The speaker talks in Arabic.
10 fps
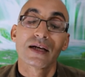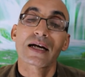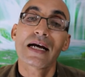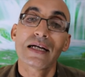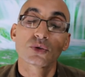
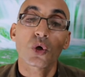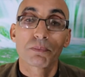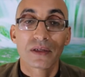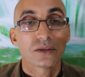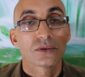راح
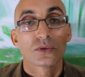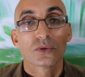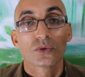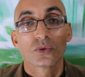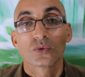تقبل
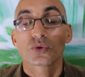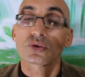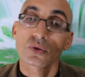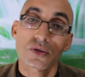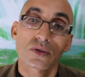
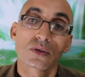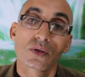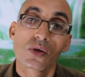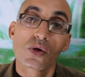وتدرس